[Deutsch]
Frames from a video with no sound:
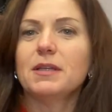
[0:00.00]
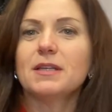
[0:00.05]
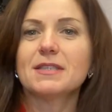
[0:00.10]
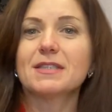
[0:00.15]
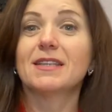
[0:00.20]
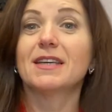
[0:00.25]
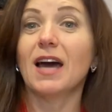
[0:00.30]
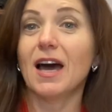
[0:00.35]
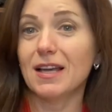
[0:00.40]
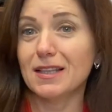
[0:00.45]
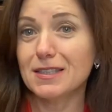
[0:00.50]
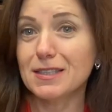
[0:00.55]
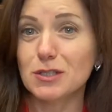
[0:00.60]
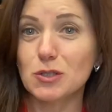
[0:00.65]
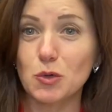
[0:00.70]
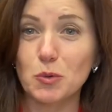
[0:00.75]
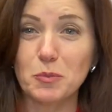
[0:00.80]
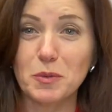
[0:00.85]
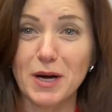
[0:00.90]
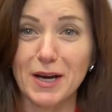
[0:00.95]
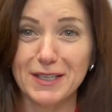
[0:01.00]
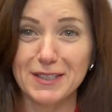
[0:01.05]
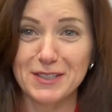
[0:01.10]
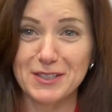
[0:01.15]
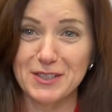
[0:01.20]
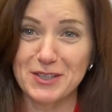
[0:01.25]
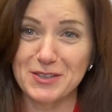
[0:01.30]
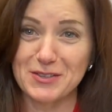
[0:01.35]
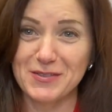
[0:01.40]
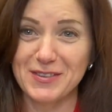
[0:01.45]
es ganz
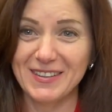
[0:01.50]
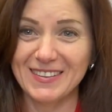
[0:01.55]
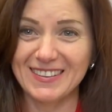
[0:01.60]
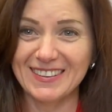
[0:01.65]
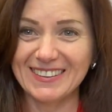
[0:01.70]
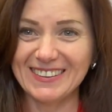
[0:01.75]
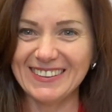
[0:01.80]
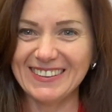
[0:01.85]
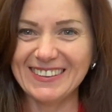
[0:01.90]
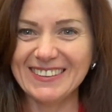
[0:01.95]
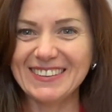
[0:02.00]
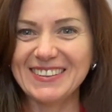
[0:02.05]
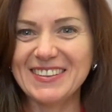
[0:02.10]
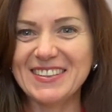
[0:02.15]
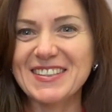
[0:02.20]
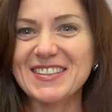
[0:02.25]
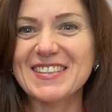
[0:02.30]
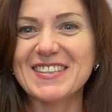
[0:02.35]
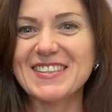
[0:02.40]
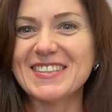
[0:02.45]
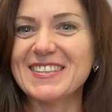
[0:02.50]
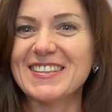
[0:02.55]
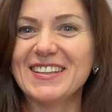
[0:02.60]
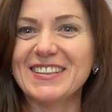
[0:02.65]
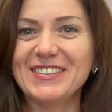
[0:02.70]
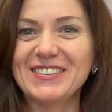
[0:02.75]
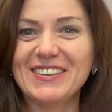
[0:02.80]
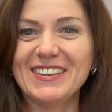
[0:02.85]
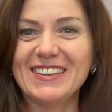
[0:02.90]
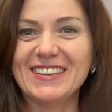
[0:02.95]
romantisch wird. Ja, das ist
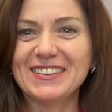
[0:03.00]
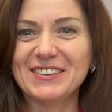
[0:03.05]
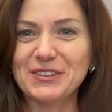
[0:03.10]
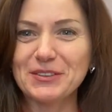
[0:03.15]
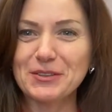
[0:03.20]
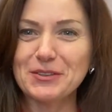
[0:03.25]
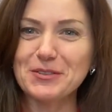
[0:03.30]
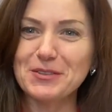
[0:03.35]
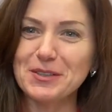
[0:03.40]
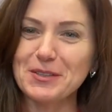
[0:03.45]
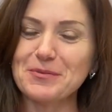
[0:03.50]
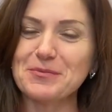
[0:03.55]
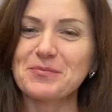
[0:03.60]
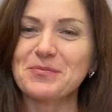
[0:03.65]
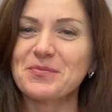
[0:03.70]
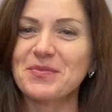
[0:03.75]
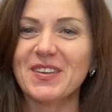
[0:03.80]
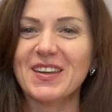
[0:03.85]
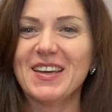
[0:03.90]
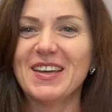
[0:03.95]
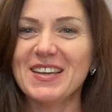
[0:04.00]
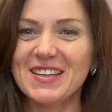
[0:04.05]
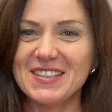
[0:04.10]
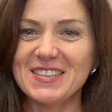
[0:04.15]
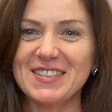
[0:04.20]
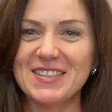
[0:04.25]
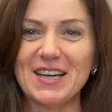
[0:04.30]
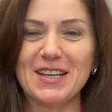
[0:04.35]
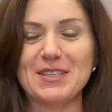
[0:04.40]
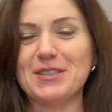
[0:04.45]
natürlich so, wie
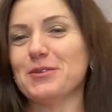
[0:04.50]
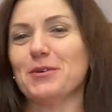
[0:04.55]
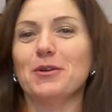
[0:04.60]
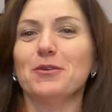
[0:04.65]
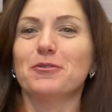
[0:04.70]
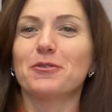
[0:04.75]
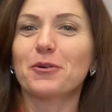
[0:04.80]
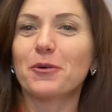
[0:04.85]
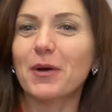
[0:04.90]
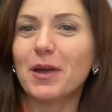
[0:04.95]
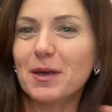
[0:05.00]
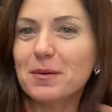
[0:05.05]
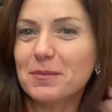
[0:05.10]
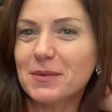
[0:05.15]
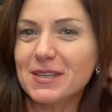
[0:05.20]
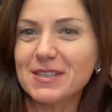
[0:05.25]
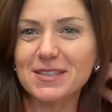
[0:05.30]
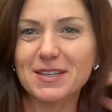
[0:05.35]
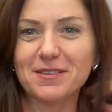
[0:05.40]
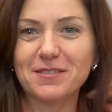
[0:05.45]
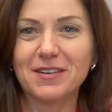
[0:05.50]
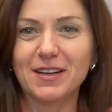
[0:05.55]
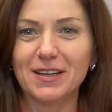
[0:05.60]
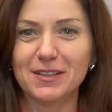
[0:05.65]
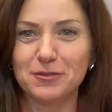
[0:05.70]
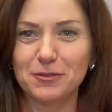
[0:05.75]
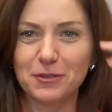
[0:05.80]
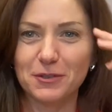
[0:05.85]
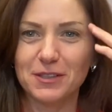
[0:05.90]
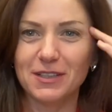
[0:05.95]
es sein soll. Freue ich mich sehr.
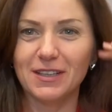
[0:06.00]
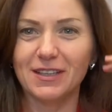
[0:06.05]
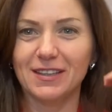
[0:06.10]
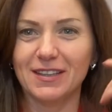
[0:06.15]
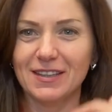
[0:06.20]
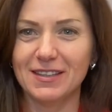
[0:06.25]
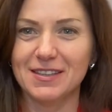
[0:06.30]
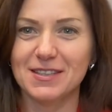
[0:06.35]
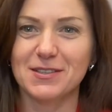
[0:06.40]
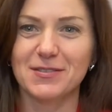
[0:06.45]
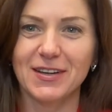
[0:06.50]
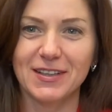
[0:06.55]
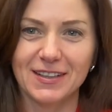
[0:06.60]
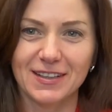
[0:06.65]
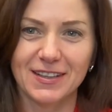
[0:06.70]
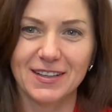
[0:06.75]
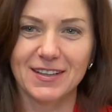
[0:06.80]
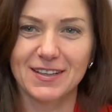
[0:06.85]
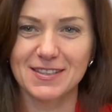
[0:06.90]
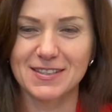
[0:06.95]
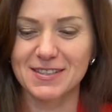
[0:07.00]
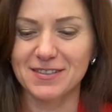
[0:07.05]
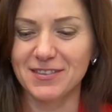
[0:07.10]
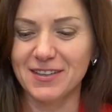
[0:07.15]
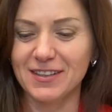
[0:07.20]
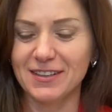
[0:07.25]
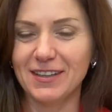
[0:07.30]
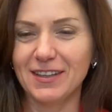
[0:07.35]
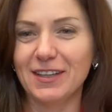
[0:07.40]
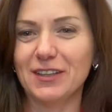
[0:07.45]
Vielleicht für die zweite Kerze
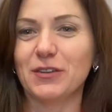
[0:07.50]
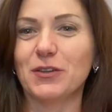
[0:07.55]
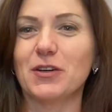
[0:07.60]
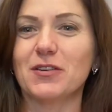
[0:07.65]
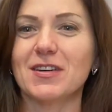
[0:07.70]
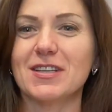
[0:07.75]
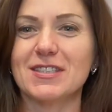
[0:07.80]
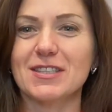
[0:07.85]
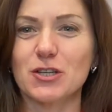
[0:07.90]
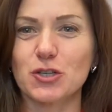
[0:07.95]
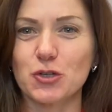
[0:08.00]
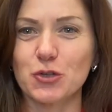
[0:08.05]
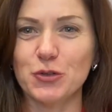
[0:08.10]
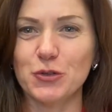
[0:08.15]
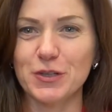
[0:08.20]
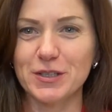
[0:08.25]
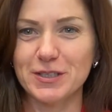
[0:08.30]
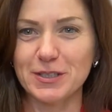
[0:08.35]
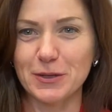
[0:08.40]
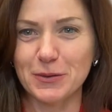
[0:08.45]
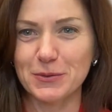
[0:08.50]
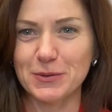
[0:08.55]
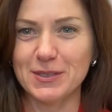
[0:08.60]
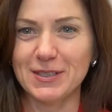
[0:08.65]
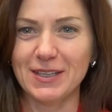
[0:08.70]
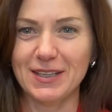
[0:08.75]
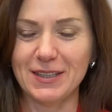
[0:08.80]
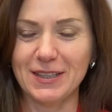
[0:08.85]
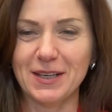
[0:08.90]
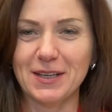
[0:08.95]
werde ich noch was Schönes
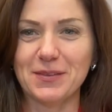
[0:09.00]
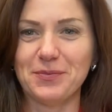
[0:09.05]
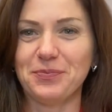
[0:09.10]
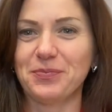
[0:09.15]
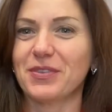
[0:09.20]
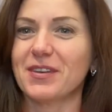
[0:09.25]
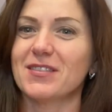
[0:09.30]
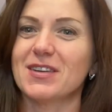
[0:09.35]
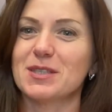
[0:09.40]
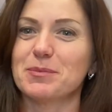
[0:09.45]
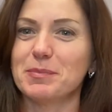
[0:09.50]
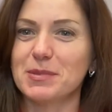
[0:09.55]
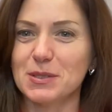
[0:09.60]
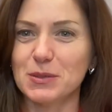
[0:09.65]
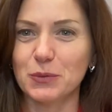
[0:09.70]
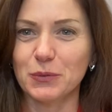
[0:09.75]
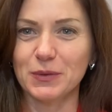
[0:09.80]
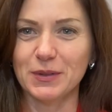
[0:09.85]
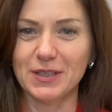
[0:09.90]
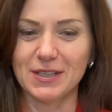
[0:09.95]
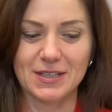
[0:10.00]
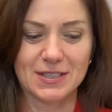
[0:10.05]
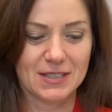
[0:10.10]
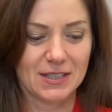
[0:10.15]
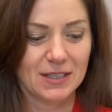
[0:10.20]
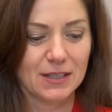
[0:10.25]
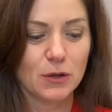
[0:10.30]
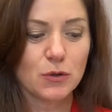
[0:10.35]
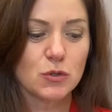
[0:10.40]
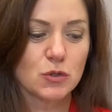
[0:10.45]
ausdenken, was Besonderes.
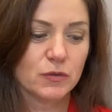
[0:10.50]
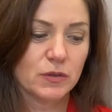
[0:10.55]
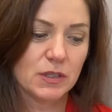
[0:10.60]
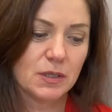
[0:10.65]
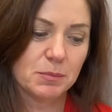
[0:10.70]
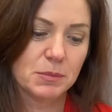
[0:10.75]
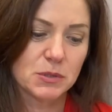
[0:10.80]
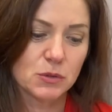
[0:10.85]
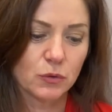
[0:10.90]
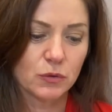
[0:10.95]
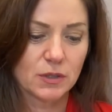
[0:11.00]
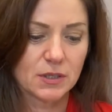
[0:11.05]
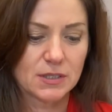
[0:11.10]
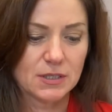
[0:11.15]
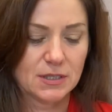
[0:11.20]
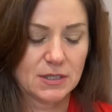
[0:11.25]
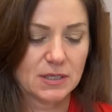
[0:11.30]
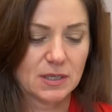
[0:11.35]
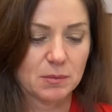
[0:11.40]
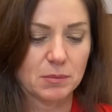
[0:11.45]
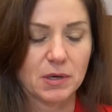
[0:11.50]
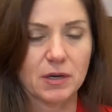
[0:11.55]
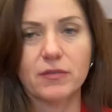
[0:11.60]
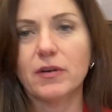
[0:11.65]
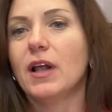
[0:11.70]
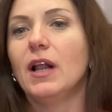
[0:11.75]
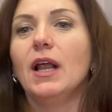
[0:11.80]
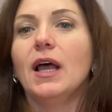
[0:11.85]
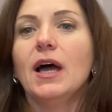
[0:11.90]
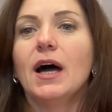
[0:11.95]
Genauso wie die Besonderes dieser Brief.
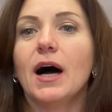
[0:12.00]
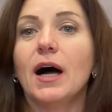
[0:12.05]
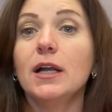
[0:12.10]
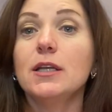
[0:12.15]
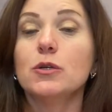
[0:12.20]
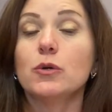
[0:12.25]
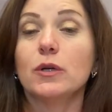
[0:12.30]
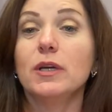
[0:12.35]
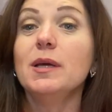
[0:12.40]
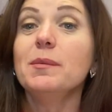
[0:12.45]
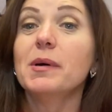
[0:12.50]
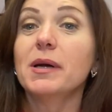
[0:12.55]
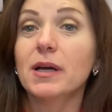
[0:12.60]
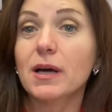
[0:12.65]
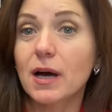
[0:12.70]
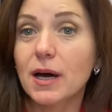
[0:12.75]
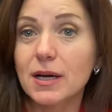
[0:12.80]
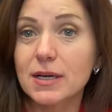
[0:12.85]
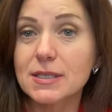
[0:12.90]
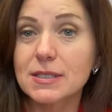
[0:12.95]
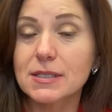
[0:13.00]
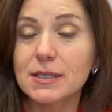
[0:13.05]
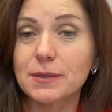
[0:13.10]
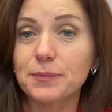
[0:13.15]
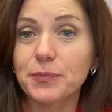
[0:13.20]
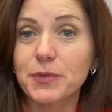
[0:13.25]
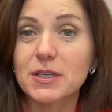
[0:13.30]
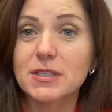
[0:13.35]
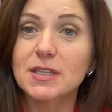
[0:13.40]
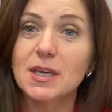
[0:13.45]
Also, lieber
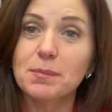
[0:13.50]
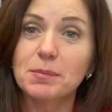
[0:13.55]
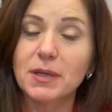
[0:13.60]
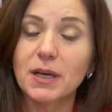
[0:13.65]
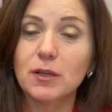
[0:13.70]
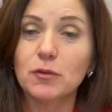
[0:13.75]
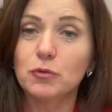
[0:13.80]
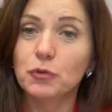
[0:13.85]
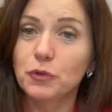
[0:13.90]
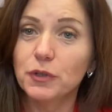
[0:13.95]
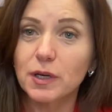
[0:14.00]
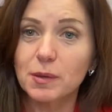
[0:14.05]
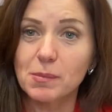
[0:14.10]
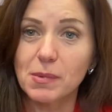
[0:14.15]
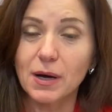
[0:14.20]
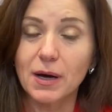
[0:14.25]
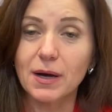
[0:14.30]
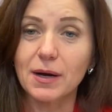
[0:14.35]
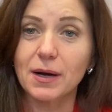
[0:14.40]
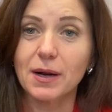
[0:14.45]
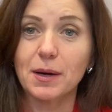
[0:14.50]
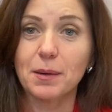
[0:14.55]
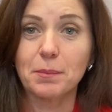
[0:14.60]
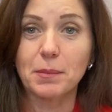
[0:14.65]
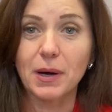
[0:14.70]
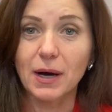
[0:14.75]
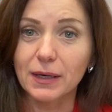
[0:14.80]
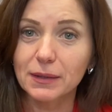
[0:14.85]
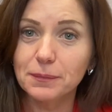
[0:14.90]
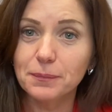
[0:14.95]
Carsten, es gibt einen wunderbaren
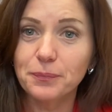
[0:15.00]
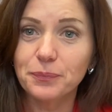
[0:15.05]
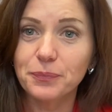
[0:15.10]
Mann,